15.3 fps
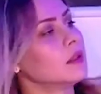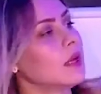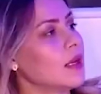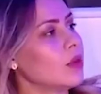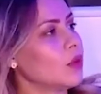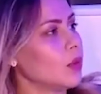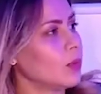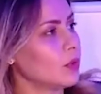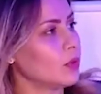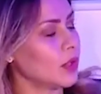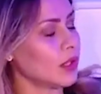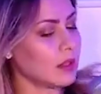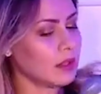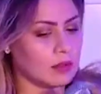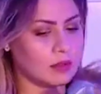alors
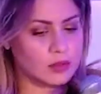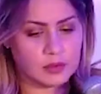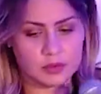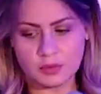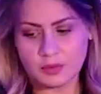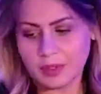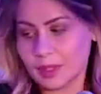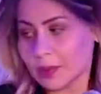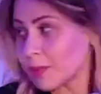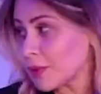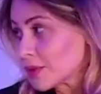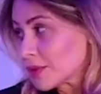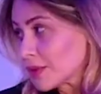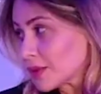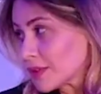pour je...
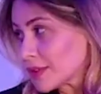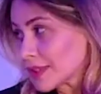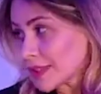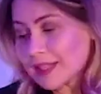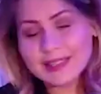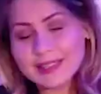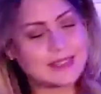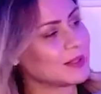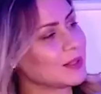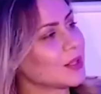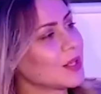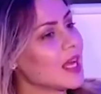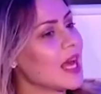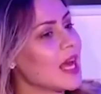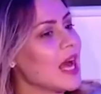répondre.
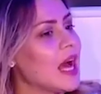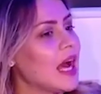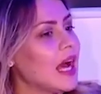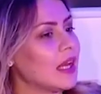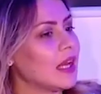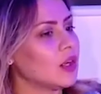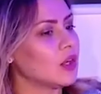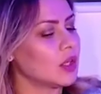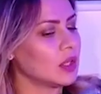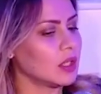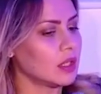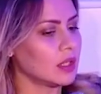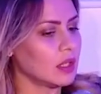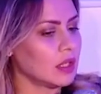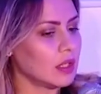Alors,
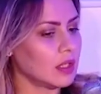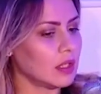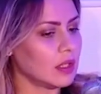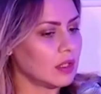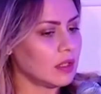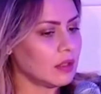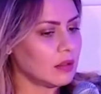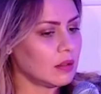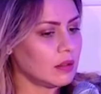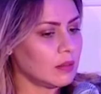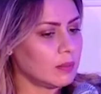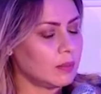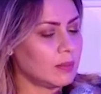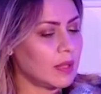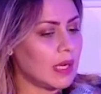
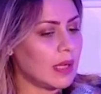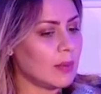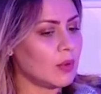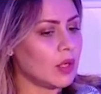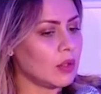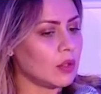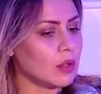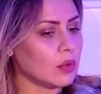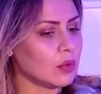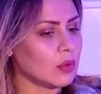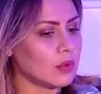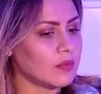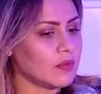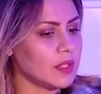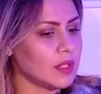euh, par rapport au
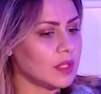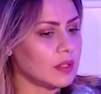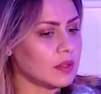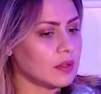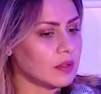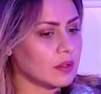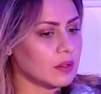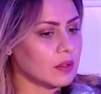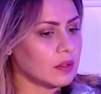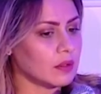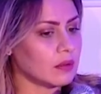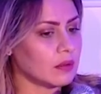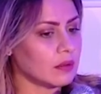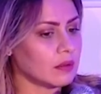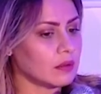Covid,
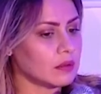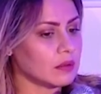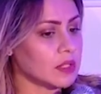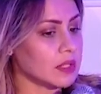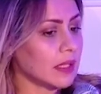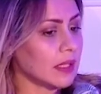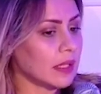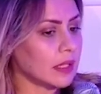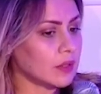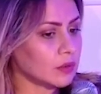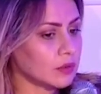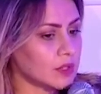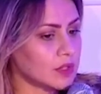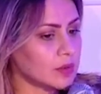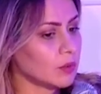euh, c'est un
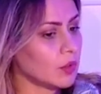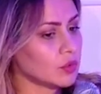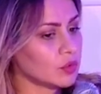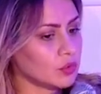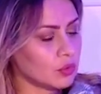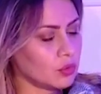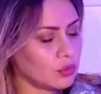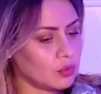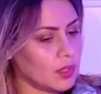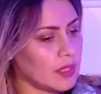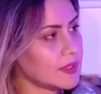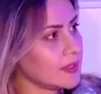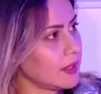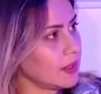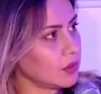ralentissement sur tous
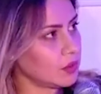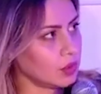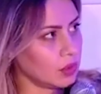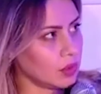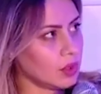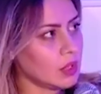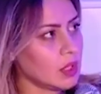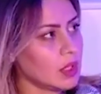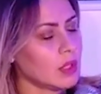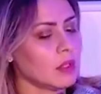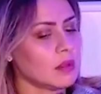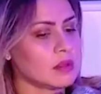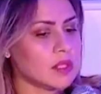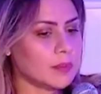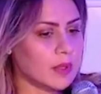les secteurs.
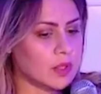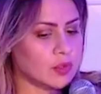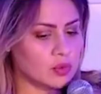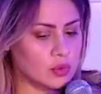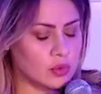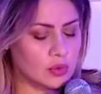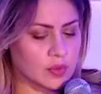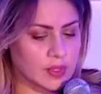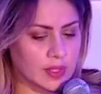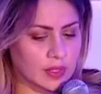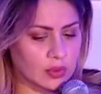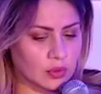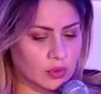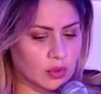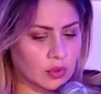Ce n'est pas juste le
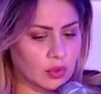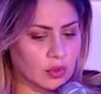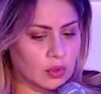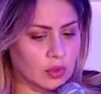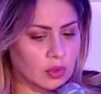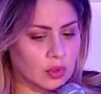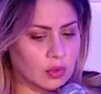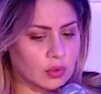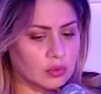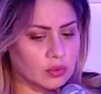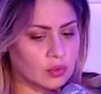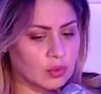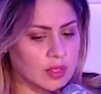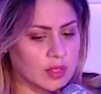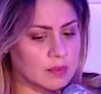secteur euh,
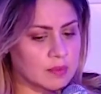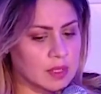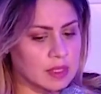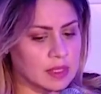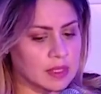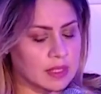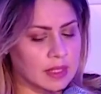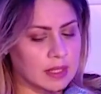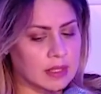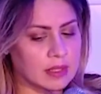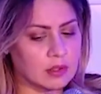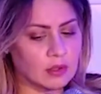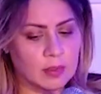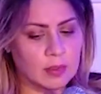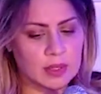du tourisme
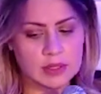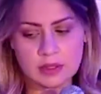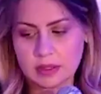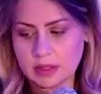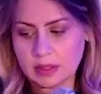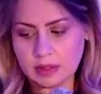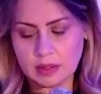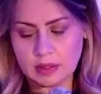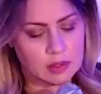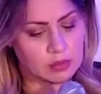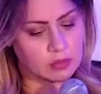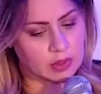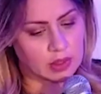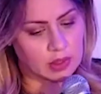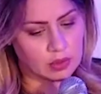médical, comme a dit
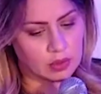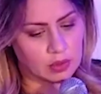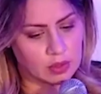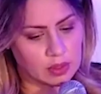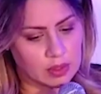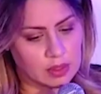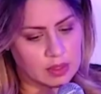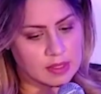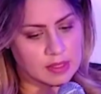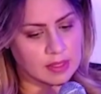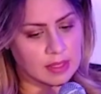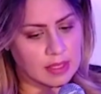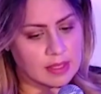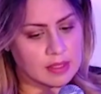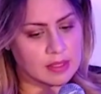tout à l'heure
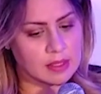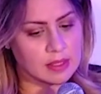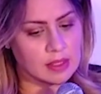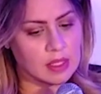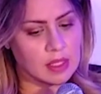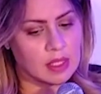Sirazi.